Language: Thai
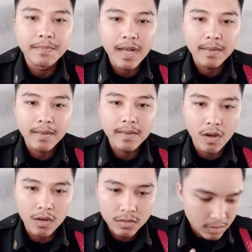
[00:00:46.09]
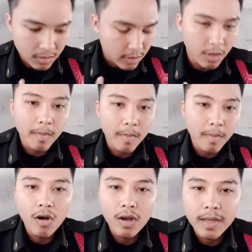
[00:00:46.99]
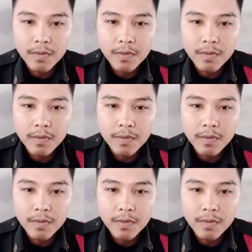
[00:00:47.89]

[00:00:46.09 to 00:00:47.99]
สมัครของรปภค